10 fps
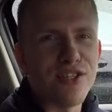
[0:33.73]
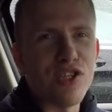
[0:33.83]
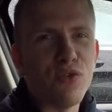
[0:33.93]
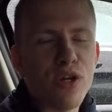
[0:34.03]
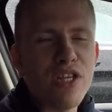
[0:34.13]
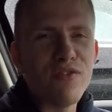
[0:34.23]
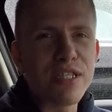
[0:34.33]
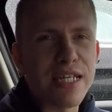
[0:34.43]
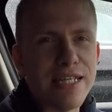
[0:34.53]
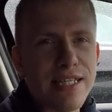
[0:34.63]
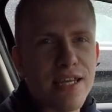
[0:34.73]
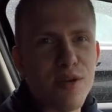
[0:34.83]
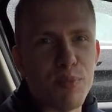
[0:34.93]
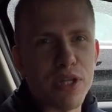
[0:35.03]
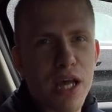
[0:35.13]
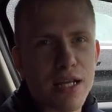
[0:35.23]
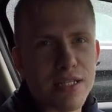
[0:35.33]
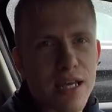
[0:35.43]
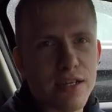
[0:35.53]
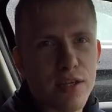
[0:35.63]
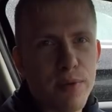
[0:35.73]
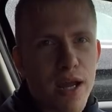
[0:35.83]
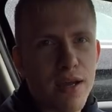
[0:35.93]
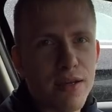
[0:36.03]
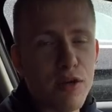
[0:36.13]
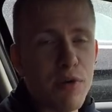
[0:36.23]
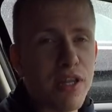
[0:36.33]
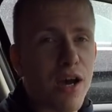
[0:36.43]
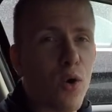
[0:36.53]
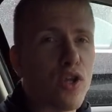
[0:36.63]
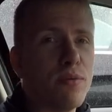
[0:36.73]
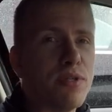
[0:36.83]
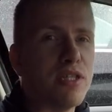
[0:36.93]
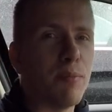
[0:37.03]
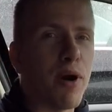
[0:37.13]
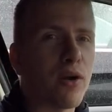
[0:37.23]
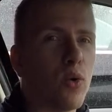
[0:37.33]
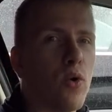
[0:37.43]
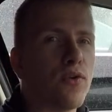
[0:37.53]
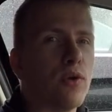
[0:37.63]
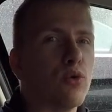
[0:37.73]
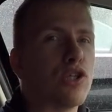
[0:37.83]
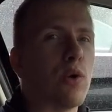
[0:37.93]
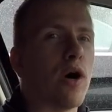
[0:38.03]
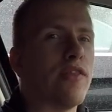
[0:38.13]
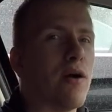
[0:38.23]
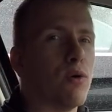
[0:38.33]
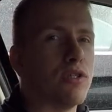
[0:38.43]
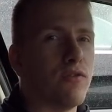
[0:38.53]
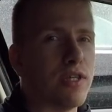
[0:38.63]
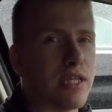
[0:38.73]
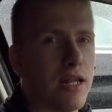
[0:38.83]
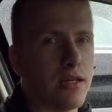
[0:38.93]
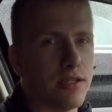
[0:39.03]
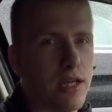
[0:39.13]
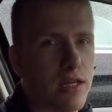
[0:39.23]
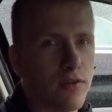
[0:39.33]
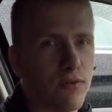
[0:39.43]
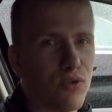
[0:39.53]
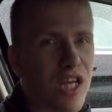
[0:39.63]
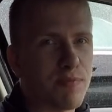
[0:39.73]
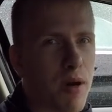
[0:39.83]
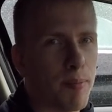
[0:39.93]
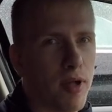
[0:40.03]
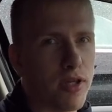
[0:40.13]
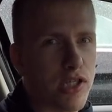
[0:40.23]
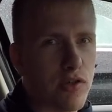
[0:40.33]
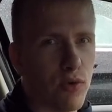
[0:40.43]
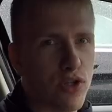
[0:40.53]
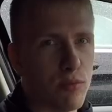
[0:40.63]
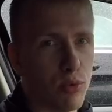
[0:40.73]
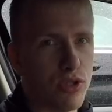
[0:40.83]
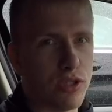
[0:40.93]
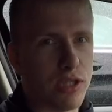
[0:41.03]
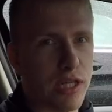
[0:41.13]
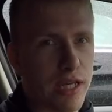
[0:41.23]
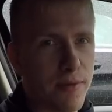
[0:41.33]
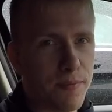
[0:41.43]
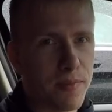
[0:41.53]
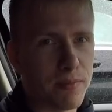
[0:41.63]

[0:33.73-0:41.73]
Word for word: Сегодня воскресенье, 15 октября, и мы находимся на парковке уже у одного из официальных дилеров. У нас по плану их сегодня будет три.